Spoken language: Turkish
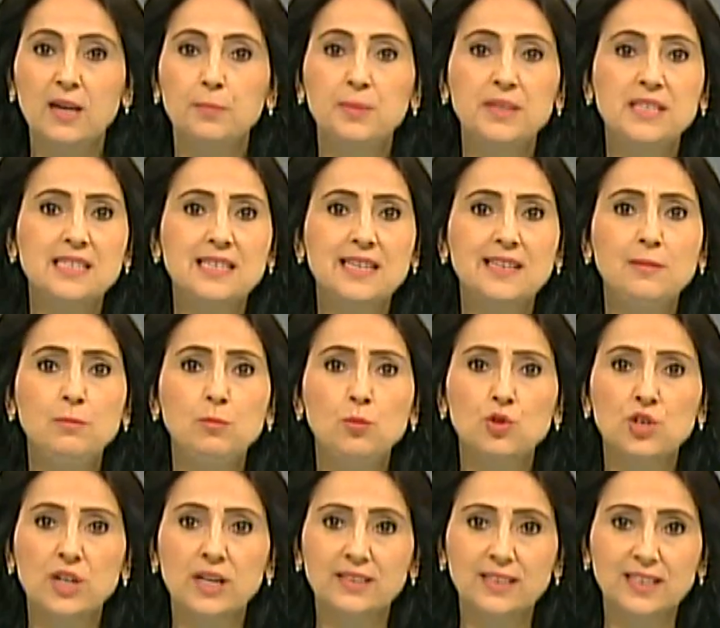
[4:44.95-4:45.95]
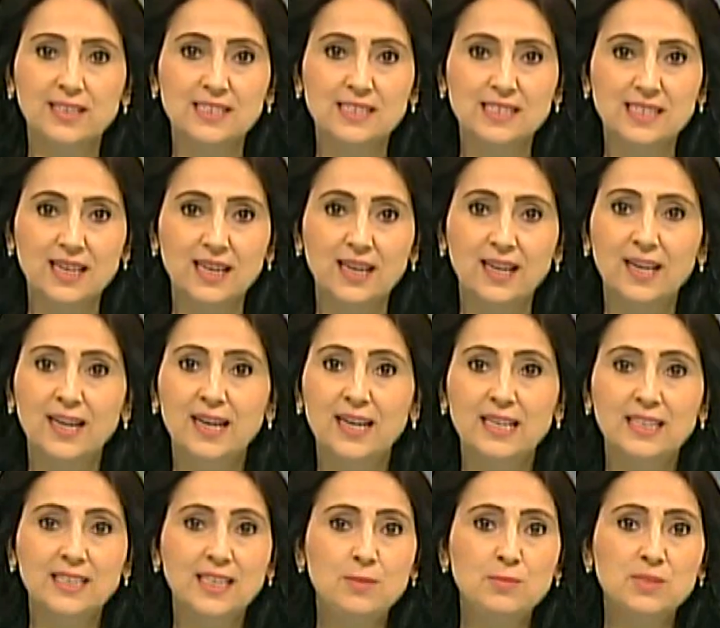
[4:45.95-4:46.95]
Bizlerin mücadelesi
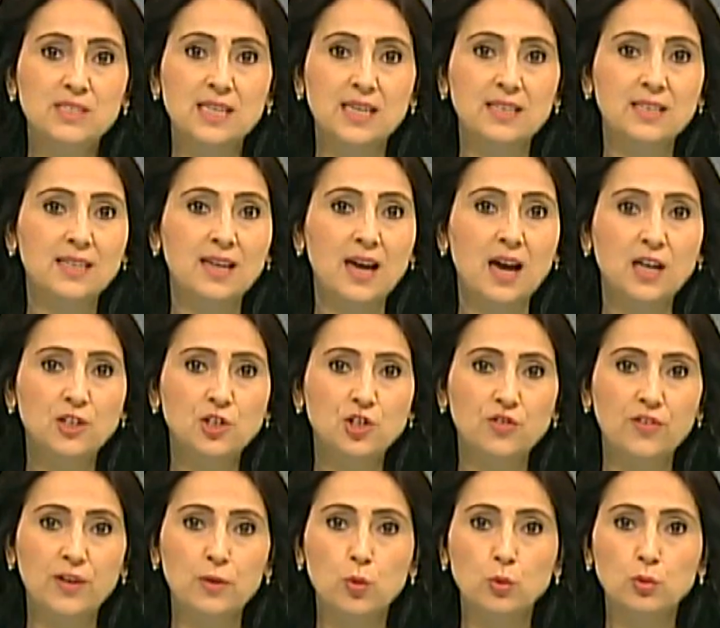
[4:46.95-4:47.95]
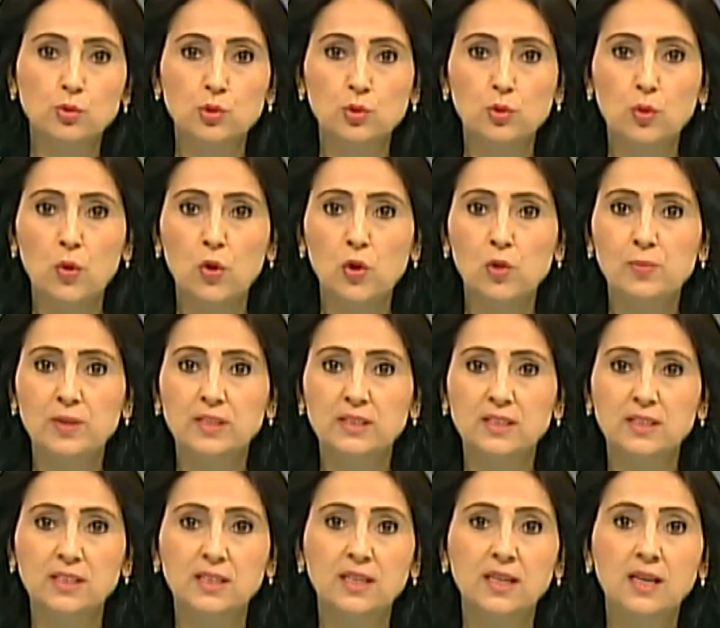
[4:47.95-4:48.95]
kimsenin aç ve yoksul
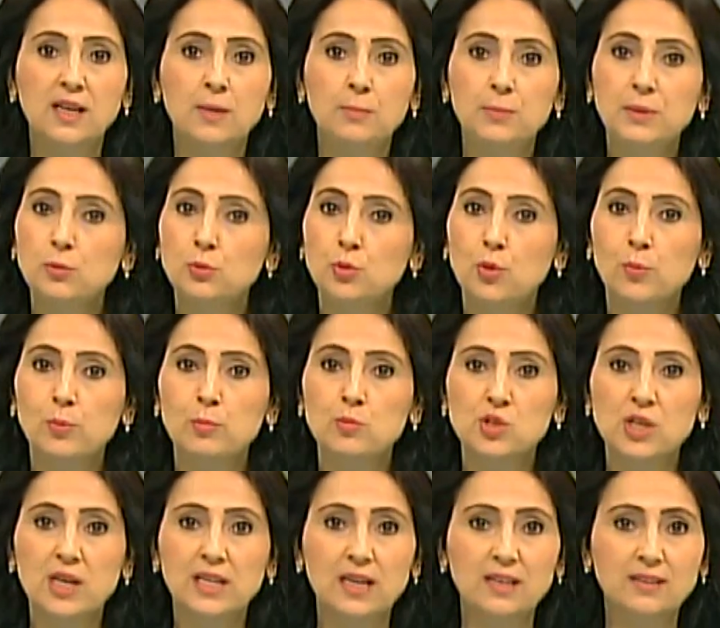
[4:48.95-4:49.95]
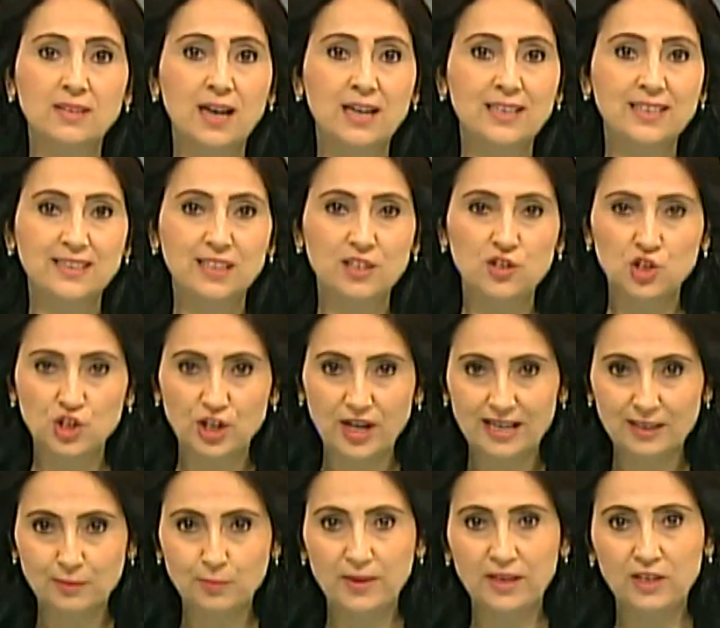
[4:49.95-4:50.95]
olmadığı bir toplumsal adalet
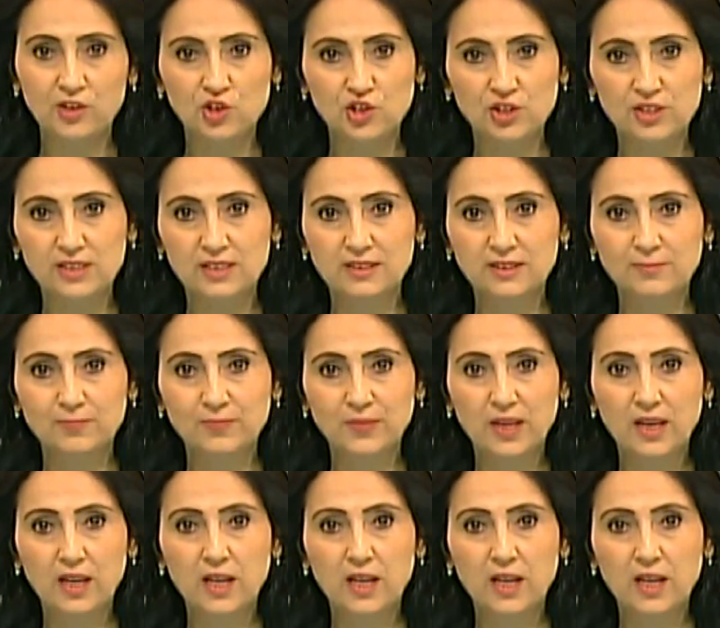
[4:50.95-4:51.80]
inşa etmek içindir.''